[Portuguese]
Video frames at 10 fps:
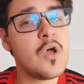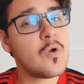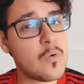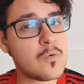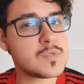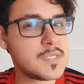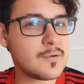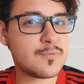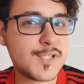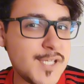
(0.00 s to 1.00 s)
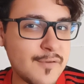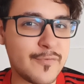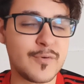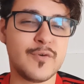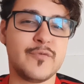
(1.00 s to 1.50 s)
consecutivo.
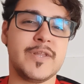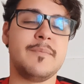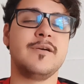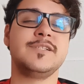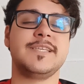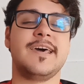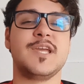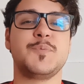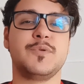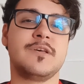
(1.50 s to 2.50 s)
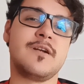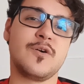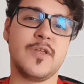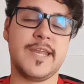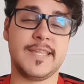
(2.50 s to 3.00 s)
O Flamengo estará disputando a
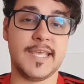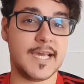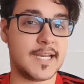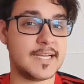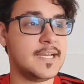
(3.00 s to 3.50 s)
glória eterna.